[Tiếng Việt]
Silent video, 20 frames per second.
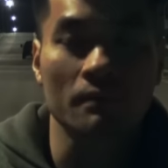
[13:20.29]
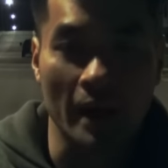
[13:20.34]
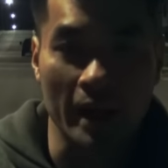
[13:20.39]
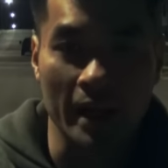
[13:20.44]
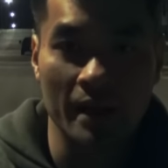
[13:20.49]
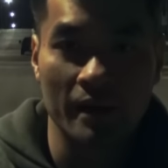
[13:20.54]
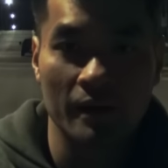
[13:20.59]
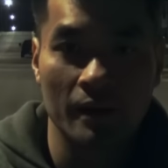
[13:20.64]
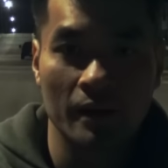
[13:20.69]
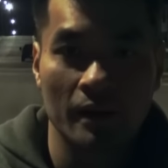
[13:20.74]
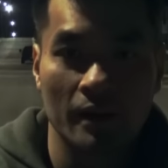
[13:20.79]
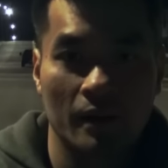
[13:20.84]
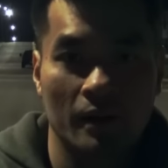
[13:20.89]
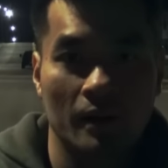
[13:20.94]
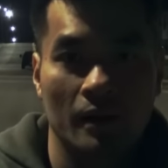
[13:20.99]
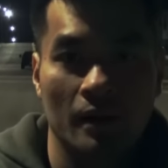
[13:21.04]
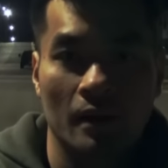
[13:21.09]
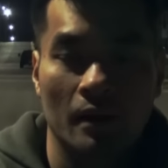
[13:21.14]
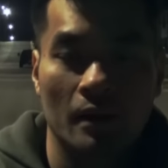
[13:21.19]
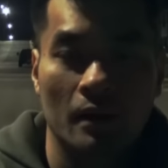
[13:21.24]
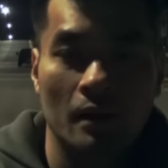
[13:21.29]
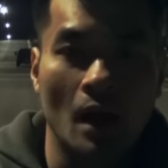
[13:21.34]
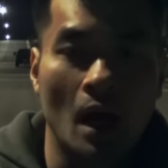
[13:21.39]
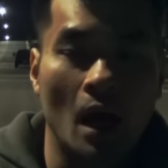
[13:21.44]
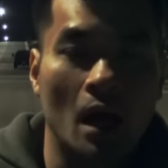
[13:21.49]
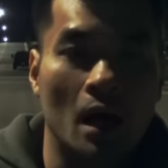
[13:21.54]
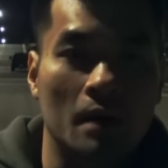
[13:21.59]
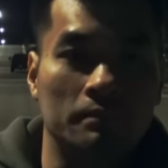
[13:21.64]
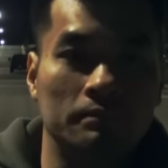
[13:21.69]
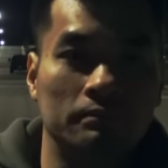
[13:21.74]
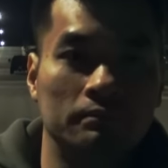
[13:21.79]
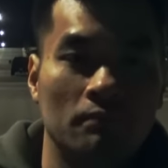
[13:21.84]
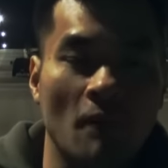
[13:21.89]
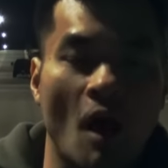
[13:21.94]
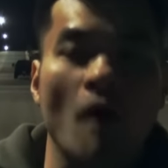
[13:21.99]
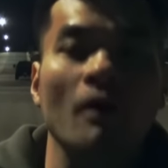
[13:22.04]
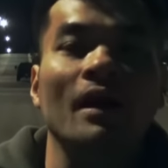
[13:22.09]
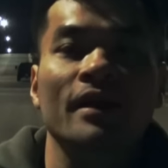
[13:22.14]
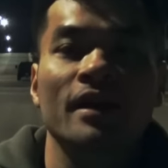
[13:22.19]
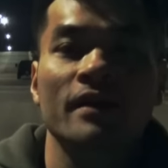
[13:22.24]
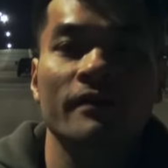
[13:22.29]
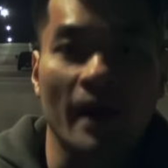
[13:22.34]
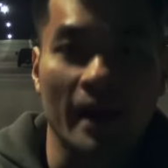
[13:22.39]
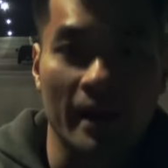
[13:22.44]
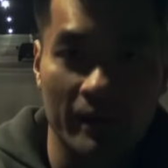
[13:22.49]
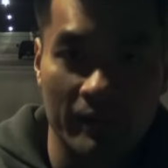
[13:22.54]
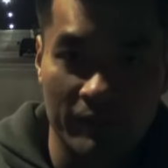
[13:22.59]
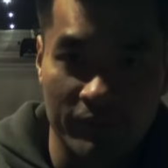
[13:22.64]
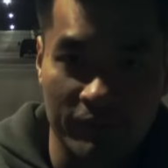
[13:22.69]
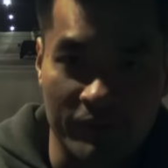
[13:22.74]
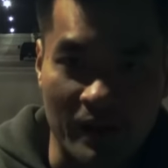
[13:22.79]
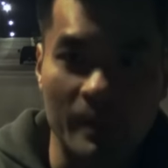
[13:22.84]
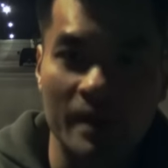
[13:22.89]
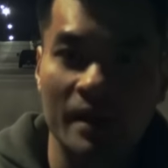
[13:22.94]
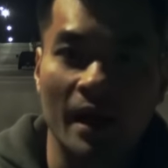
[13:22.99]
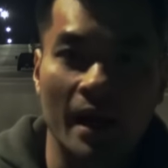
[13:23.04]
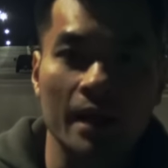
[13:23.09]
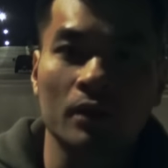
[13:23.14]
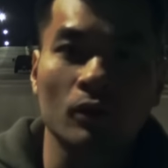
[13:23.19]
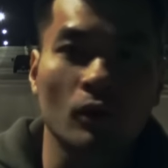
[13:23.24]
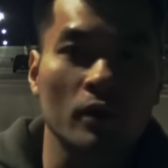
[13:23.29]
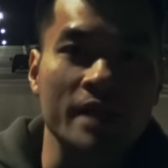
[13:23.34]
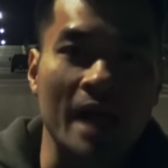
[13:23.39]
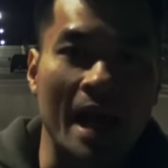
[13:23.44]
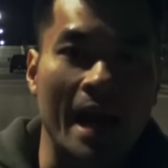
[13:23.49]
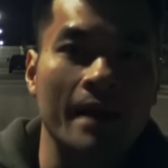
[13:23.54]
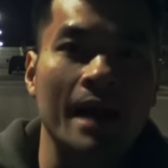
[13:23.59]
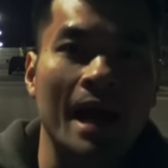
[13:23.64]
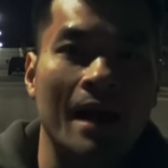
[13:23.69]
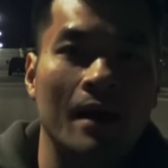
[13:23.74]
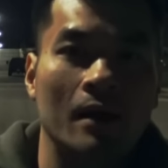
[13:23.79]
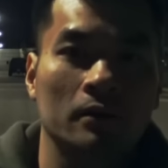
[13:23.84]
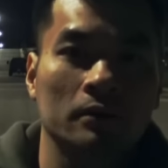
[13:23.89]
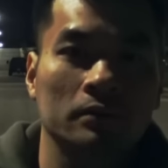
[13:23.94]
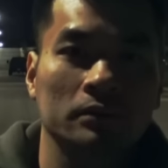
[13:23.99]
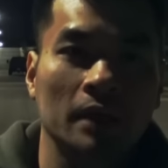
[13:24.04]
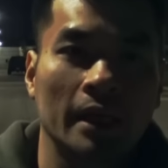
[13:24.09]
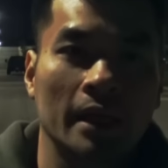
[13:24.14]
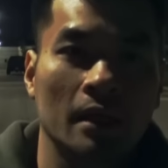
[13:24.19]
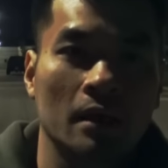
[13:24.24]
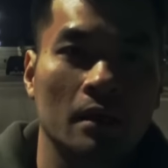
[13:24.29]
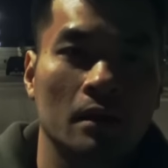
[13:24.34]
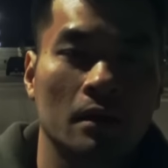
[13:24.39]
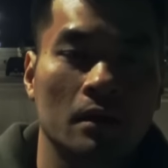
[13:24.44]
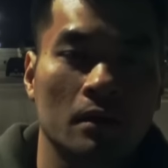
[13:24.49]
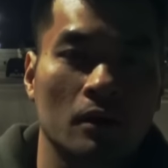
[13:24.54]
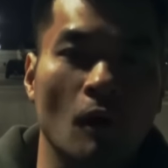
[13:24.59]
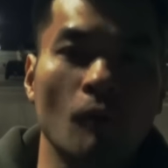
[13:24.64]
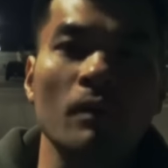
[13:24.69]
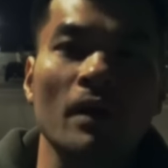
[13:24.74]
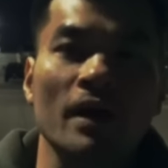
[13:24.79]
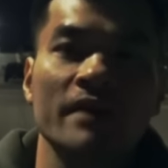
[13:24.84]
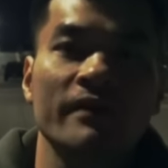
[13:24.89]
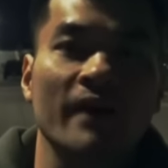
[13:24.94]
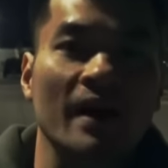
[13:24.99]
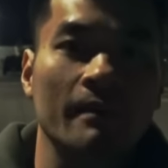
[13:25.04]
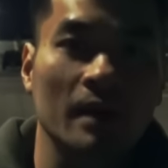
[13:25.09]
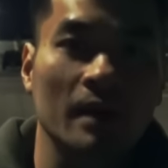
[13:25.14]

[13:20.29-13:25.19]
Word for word: Mỹ. Họ là như vậy, và mình nghĩ tuổi trẻ nào thì cũng là như vậy